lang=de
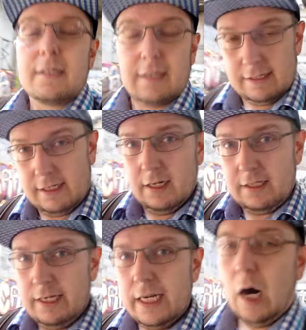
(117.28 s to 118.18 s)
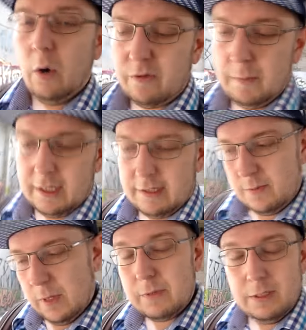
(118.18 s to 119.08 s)
was ihr die Dinge ausmacht.
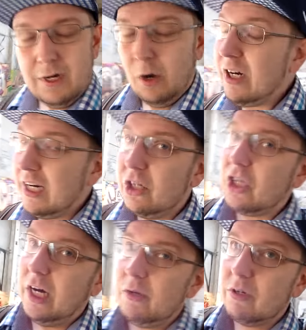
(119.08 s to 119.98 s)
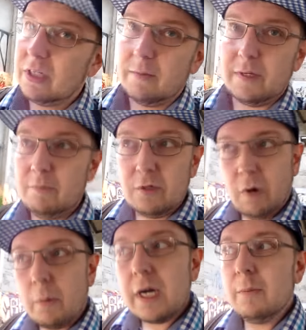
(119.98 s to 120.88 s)
Es bleibt immer eure Entscheidung. Ich habe damit
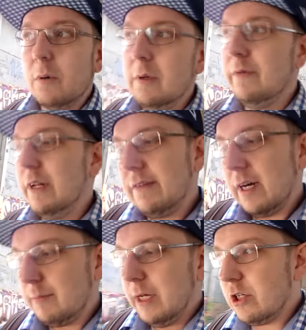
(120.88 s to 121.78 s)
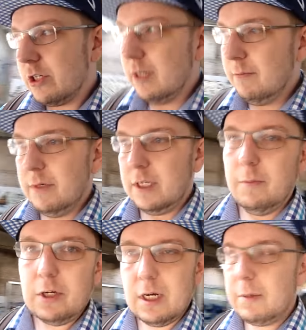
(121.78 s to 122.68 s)
überhaupt kein Problem, wenn ihr sagt, Mensch, ähm, ich
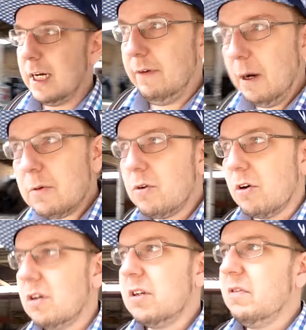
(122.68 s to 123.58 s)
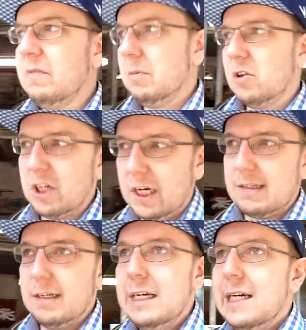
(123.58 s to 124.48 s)
möchte aber Werbung gucken, ich finde Werbung
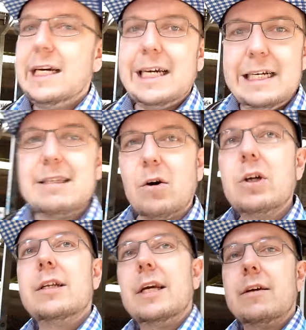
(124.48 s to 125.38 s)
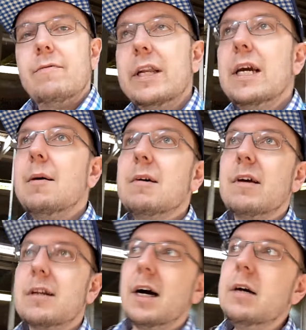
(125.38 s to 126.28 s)
scheiße, ist euer Ding. Wenn ihr aber
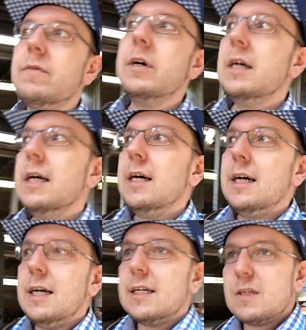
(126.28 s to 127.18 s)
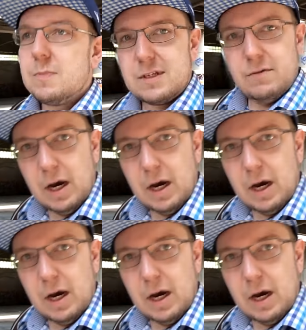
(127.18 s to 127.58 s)
sagt, Ralf, das bisschen